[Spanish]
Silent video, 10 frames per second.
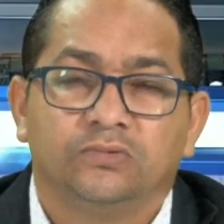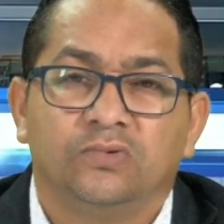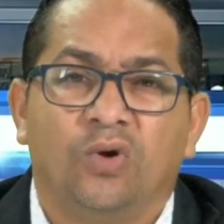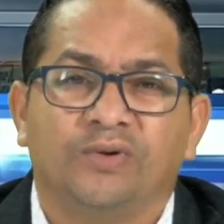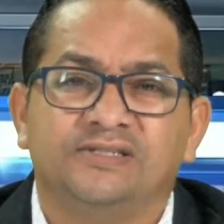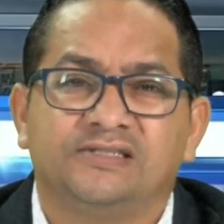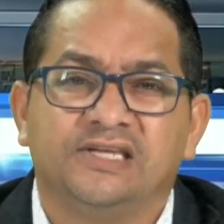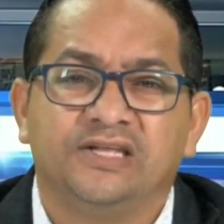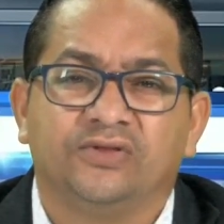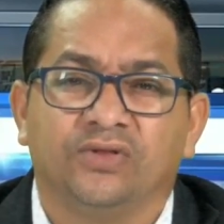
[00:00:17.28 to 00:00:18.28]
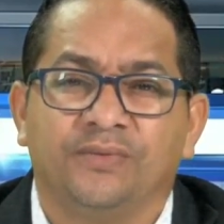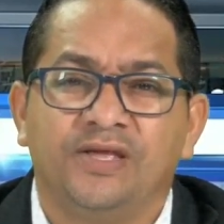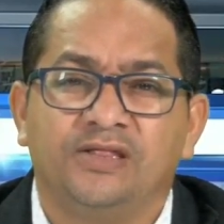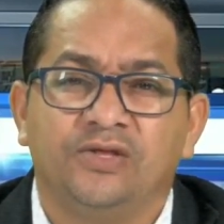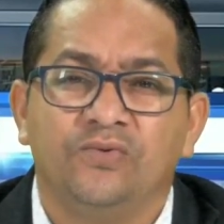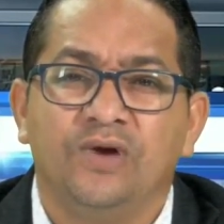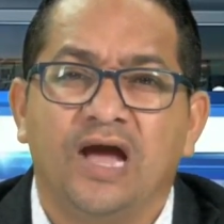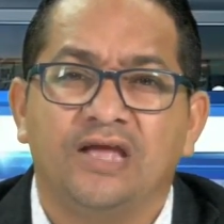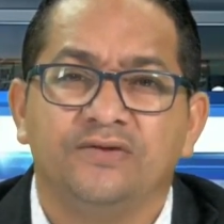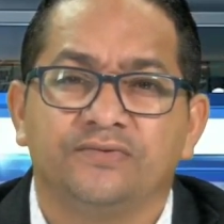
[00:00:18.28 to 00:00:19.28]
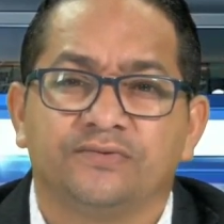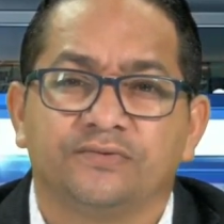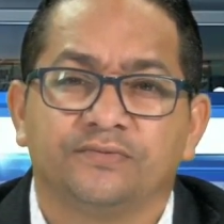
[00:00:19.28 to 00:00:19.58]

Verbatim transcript: un jovencito de 21 años,